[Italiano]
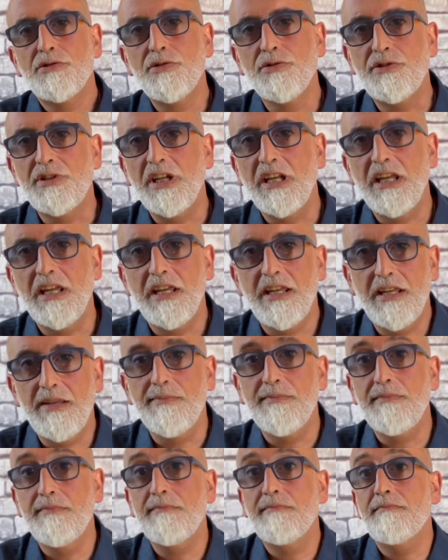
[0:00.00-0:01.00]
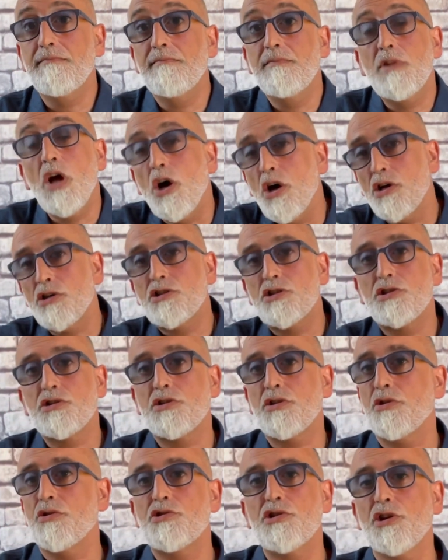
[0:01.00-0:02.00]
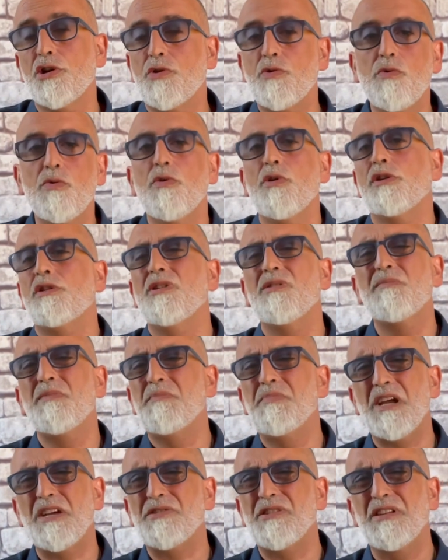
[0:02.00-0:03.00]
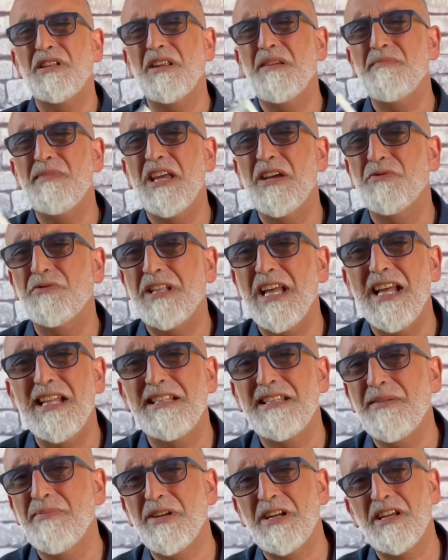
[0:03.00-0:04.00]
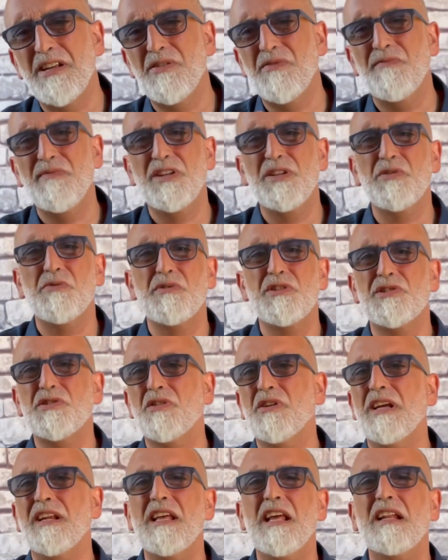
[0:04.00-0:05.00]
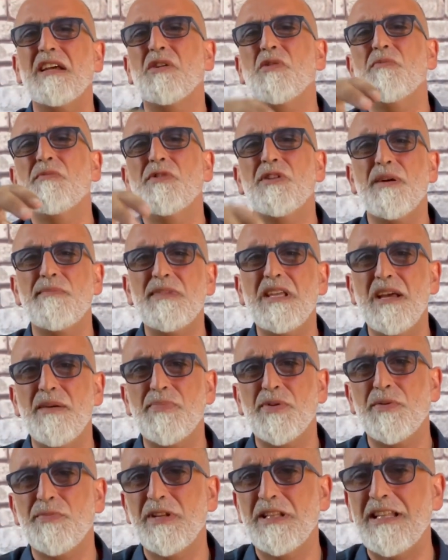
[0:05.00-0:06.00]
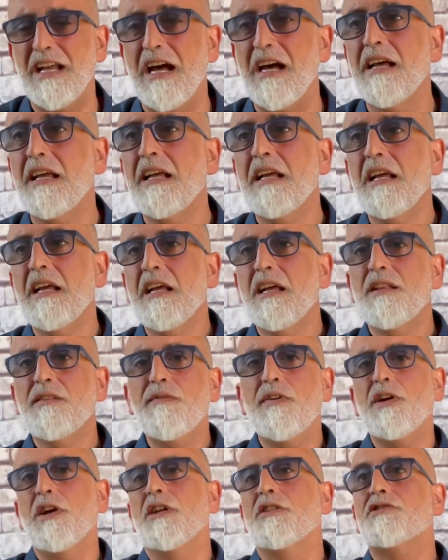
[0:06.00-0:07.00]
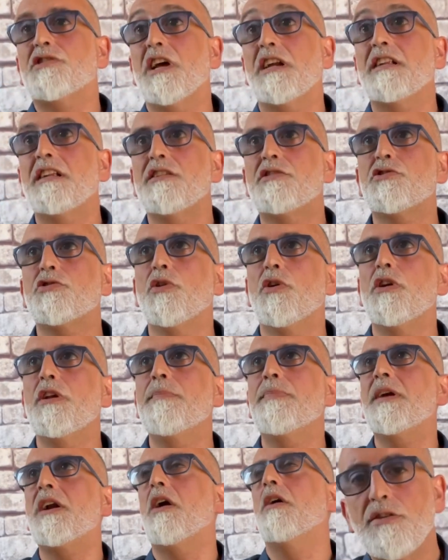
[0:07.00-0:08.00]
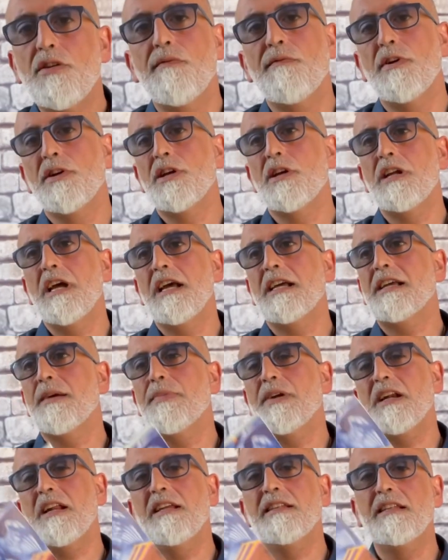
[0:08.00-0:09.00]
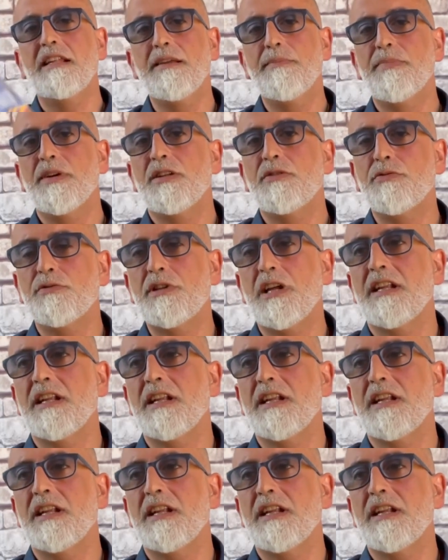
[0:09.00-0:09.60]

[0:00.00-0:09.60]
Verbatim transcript: tutti il nostro circuito, non mi piace dire i miei utenti perché non vedo questo canale come una mia proprietà, voglio lasciarli soli, però non voglio neanche parlare di libri tutta